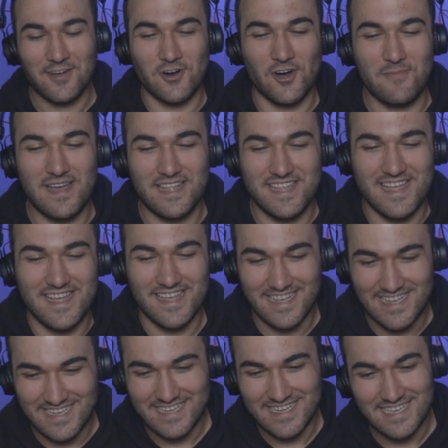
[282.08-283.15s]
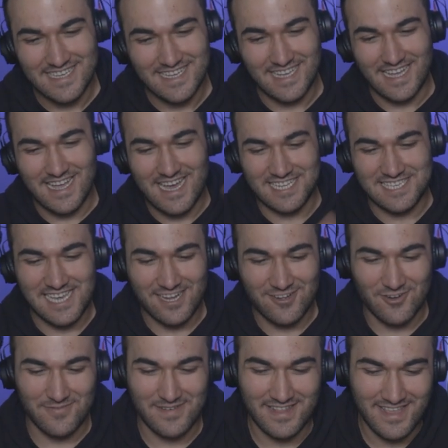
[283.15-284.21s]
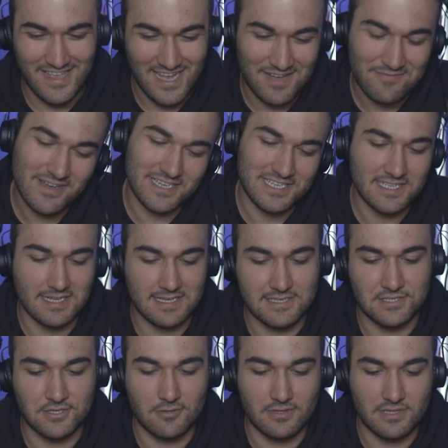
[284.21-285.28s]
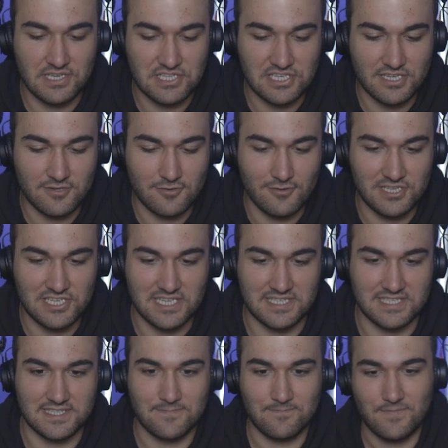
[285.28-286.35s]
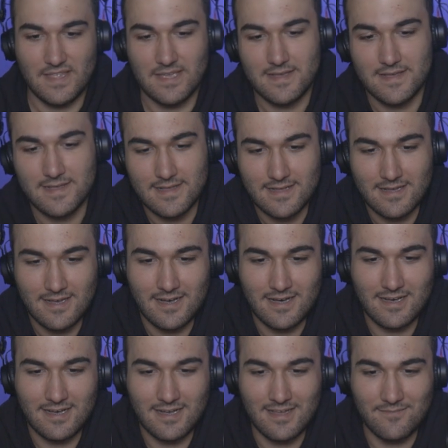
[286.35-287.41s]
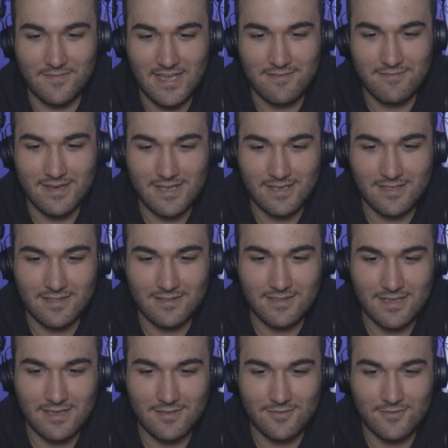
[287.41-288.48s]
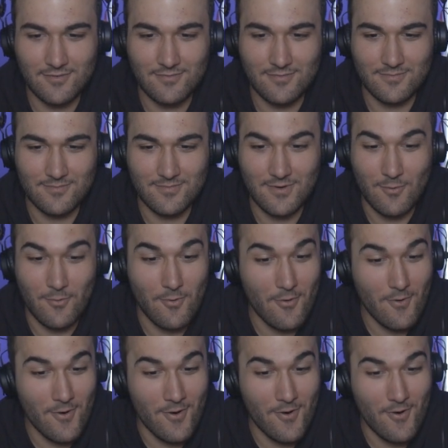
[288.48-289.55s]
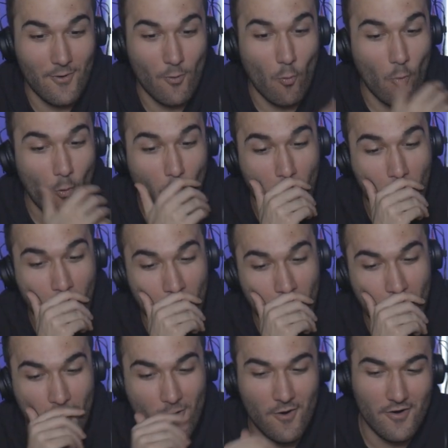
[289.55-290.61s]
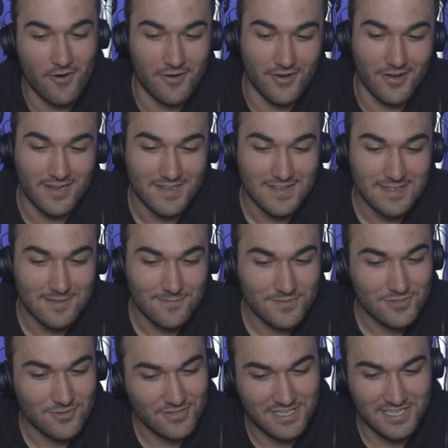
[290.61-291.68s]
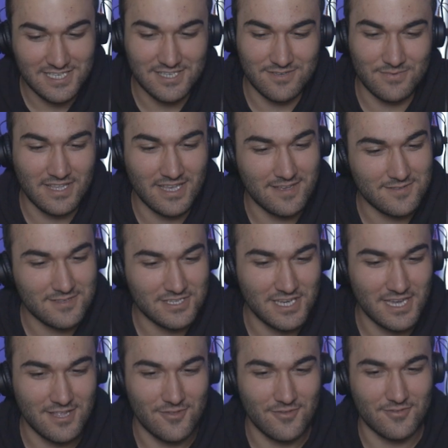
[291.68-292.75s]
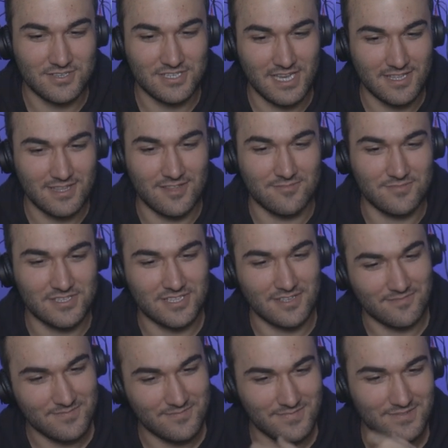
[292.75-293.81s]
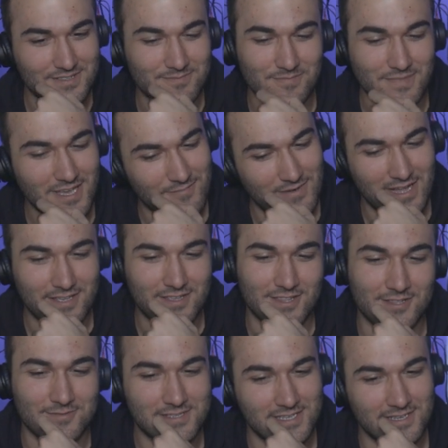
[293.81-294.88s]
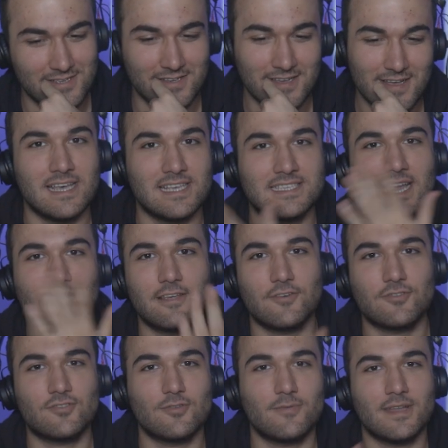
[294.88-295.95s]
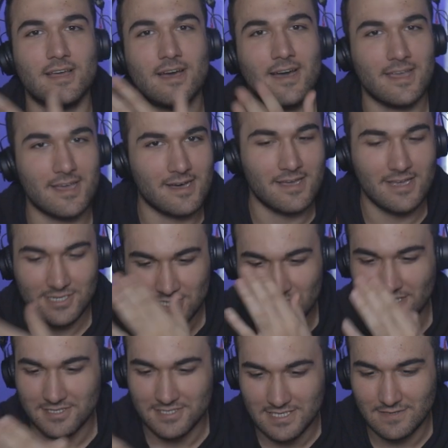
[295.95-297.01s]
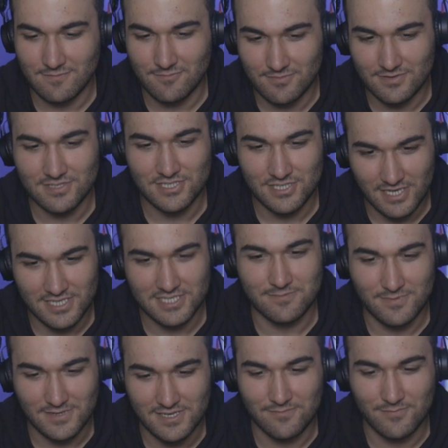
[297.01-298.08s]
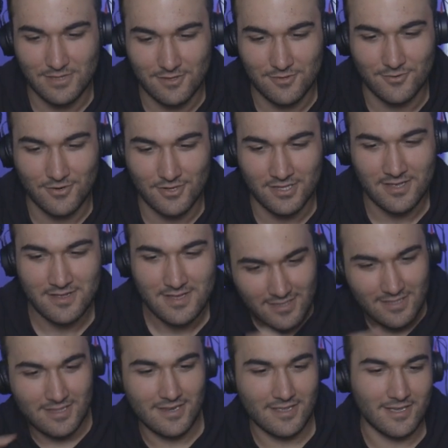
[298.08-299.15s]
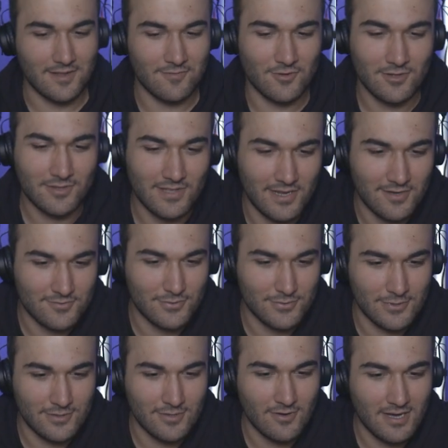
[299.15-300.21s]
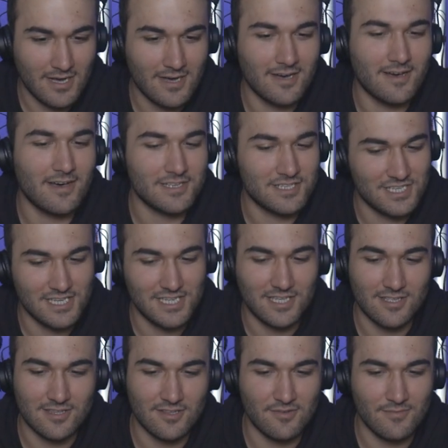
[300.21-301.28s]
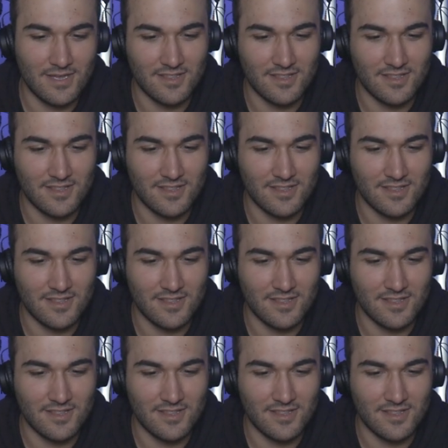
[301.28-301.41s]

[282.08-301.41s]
Komedi. Gerçek komedi ama işte kız olduğu için güleceğiz. Haha meyve I can take you to... Oho oho. Çok iyi. Bir de şey şey dedim işte. Belki dedim seni ezel götür beni aya aya şarkısı gibi bir espri yapıldı orada. İleri geri voltran kuruldu. Ha ha ha çiğ ki dedi.